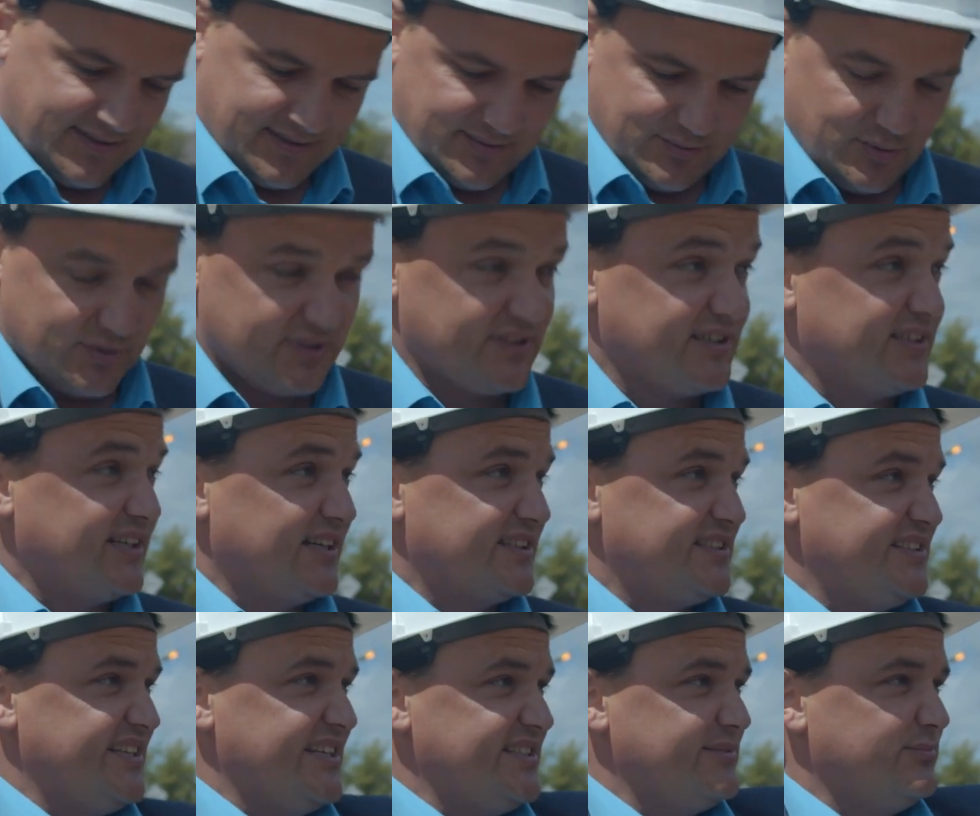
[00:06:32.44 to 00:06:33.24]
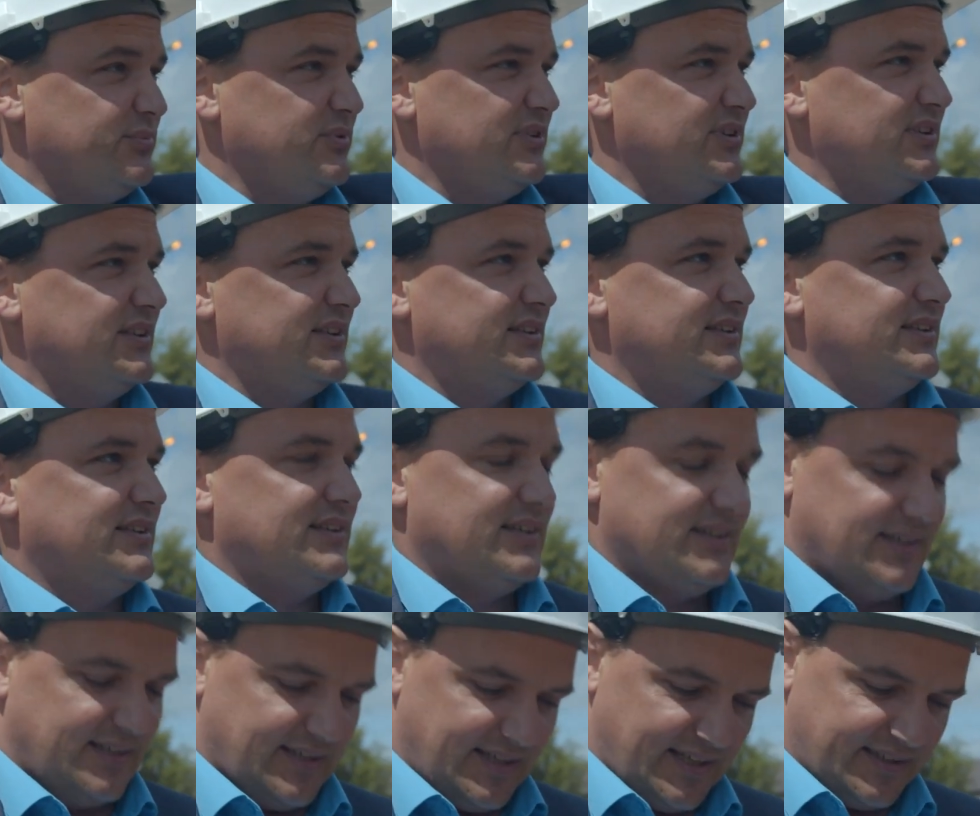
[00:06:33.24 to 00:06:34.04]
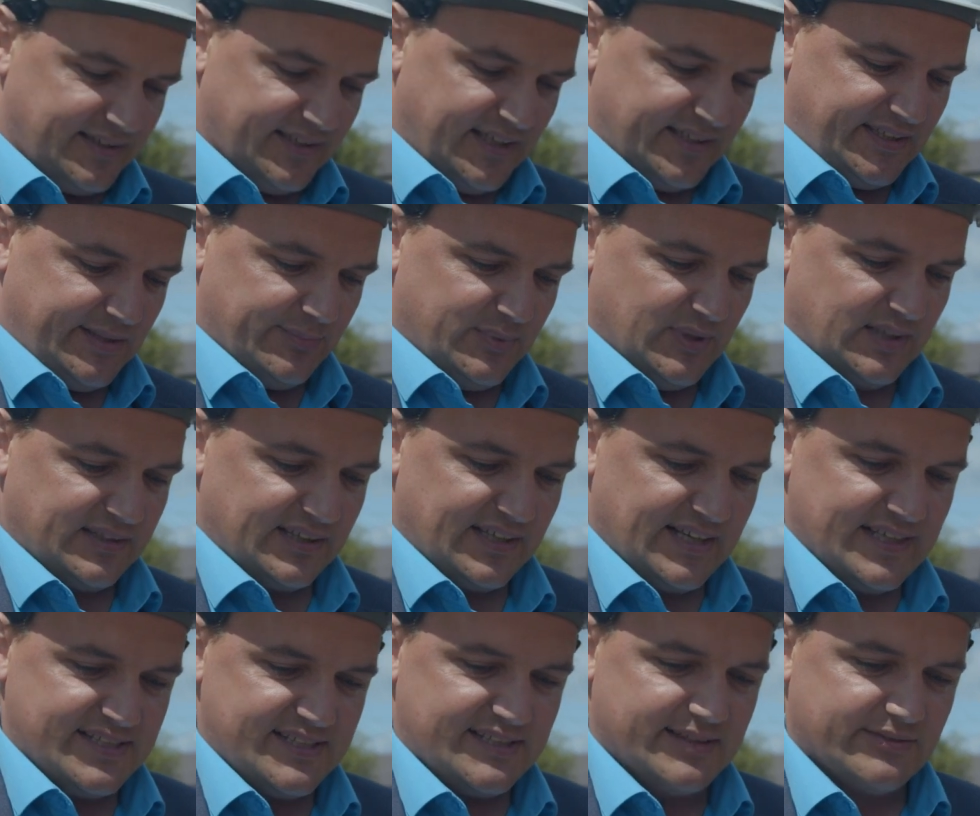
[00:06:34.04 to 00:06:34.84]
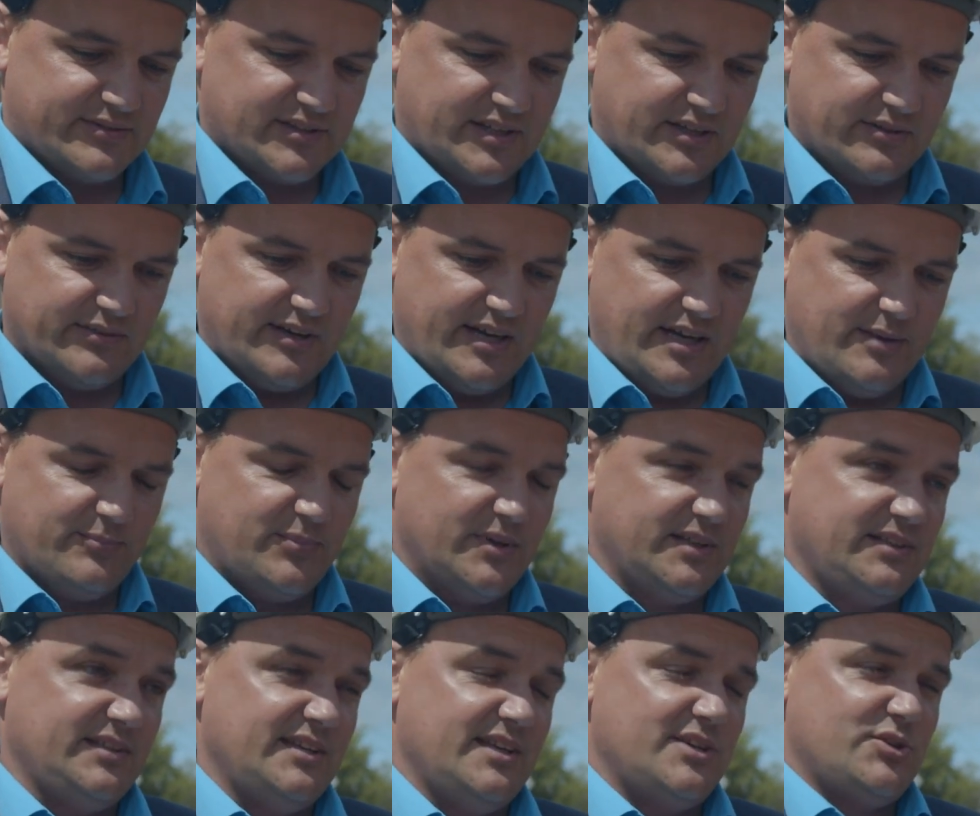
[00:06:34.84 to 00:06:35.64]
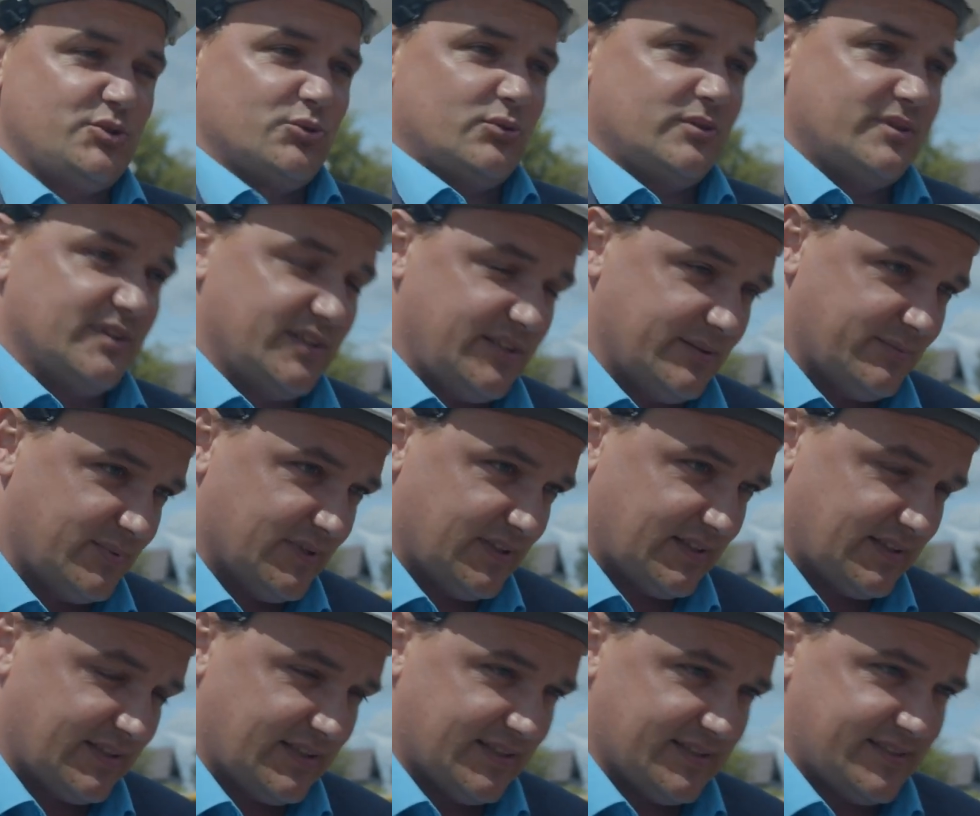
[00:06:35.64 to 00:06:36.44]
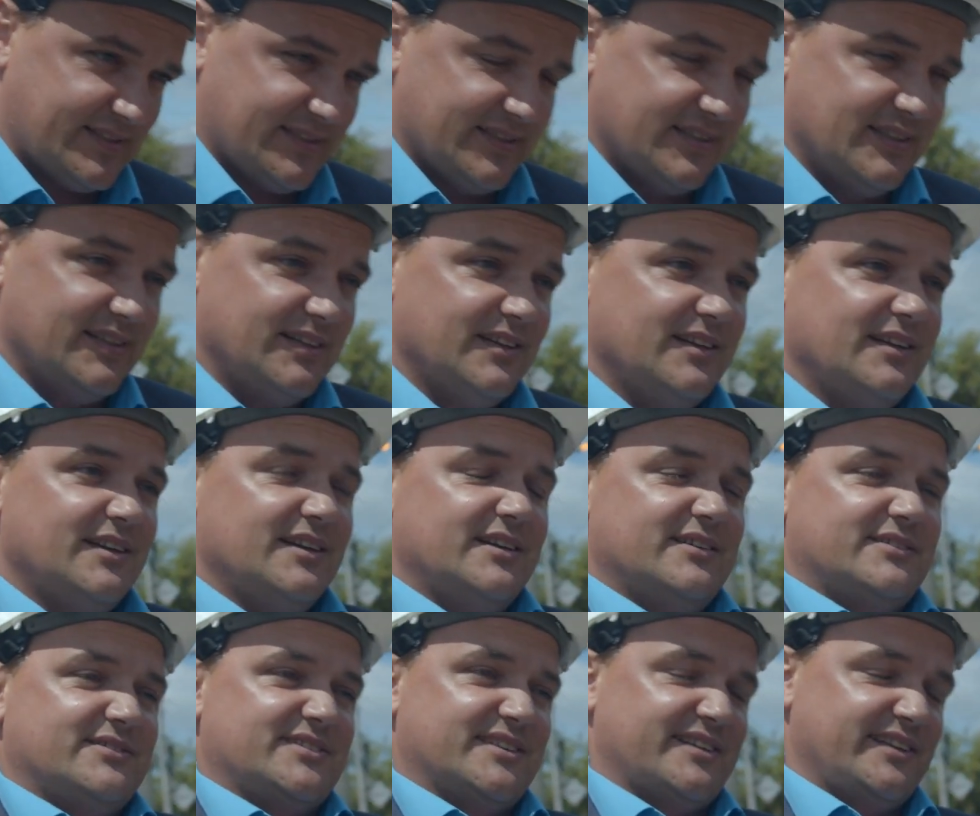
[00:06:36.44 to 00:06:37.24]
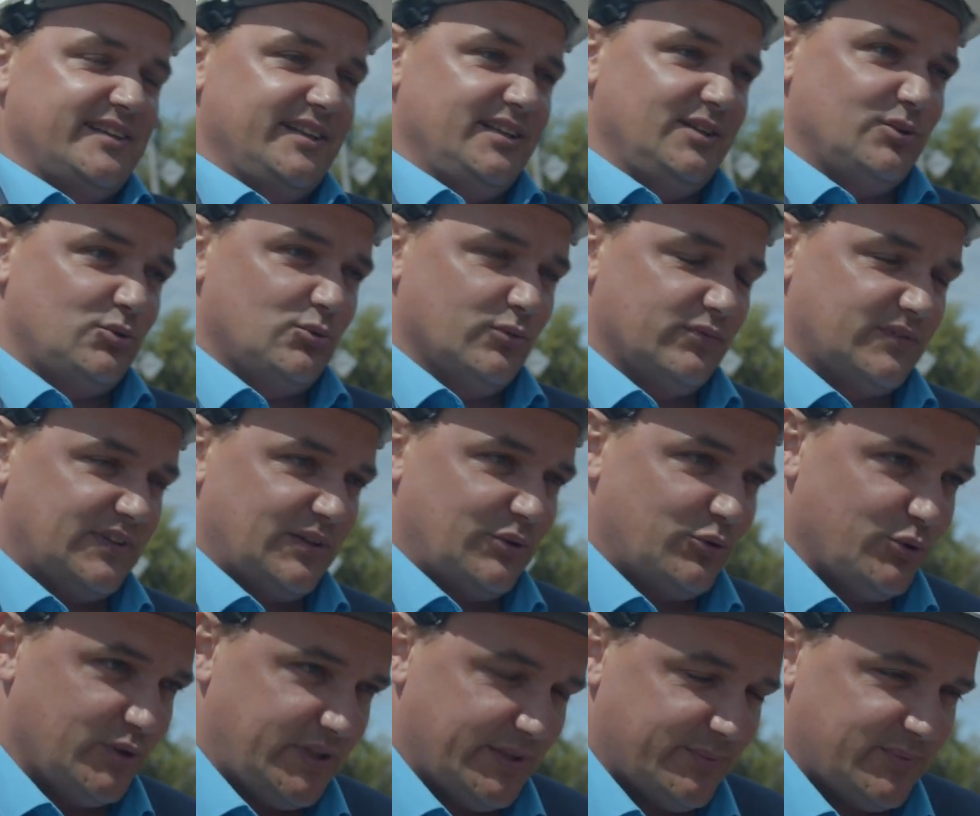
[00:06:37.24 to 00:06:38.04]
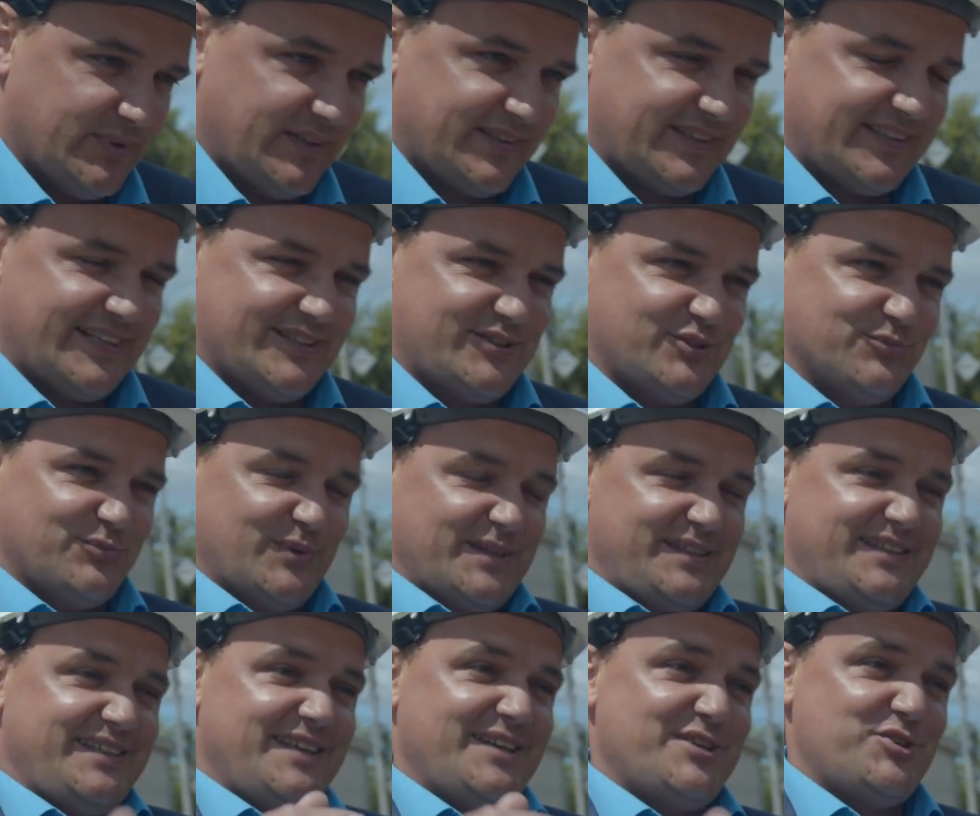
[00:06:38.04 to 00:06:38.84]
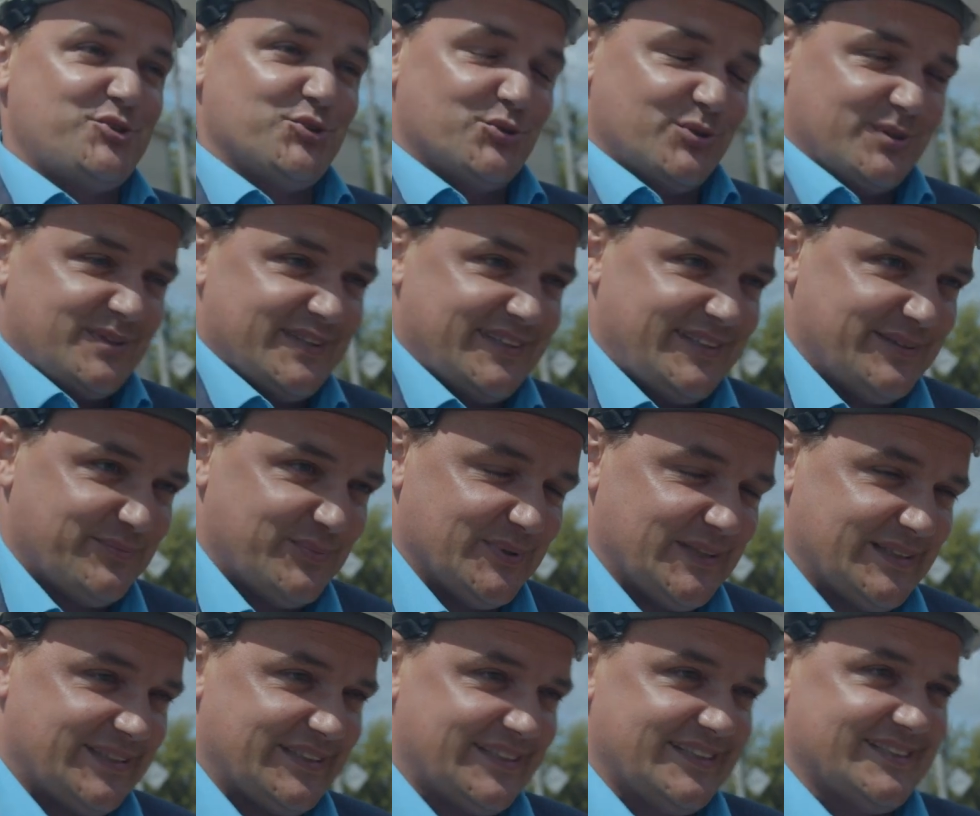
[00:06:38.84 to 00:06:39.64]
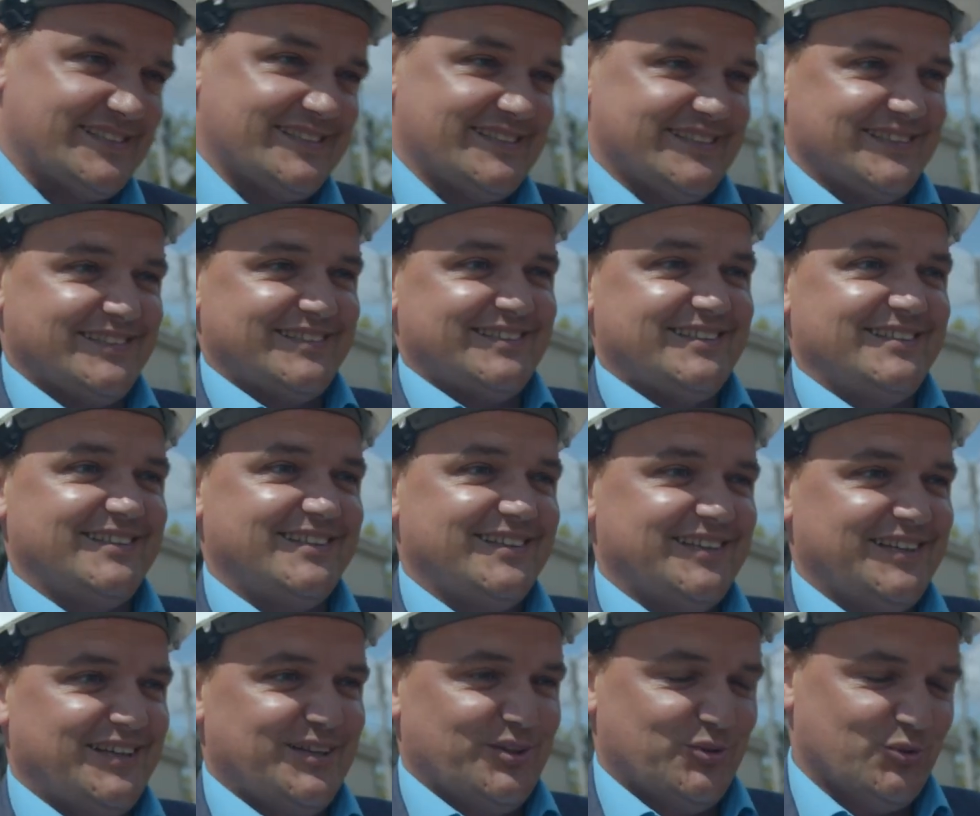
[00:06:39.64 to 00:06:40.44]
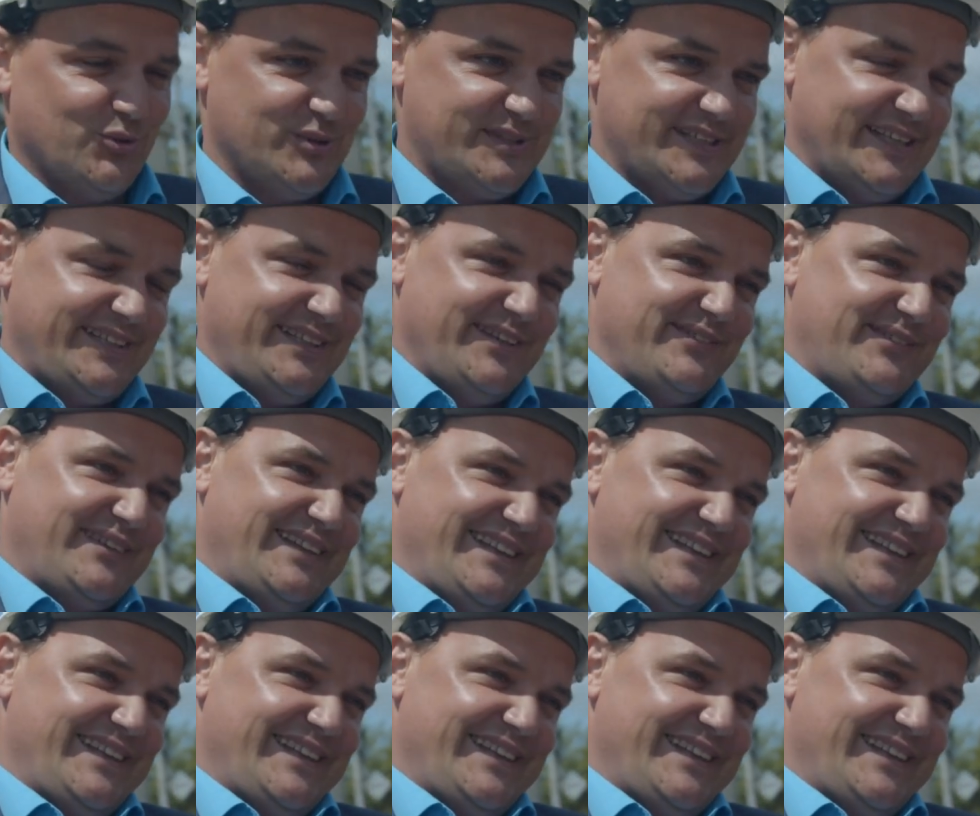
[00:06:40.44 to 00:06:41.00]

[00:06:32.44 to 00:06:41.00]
вот как здесь было, одна теплотрасса, вскрываем под ней еще одна теплотрасса. Вскрыли ту вторую теплотрассу, под ней еще одна теплотрасса. То есть они в